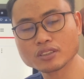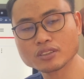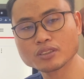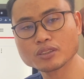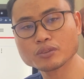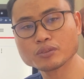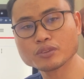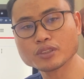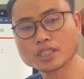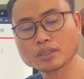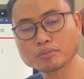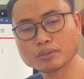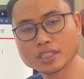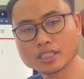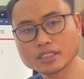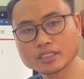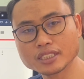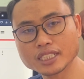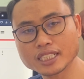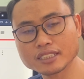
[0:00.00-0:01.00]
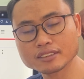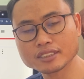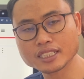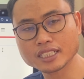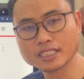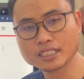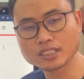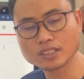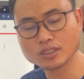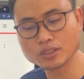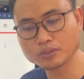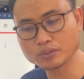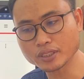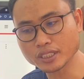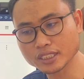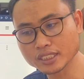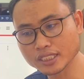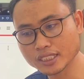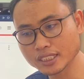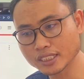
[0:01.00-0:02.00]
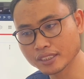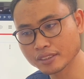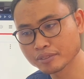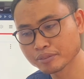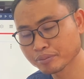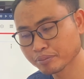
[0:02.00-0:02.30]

cô vọt mình lưu hai thang cô vọt tê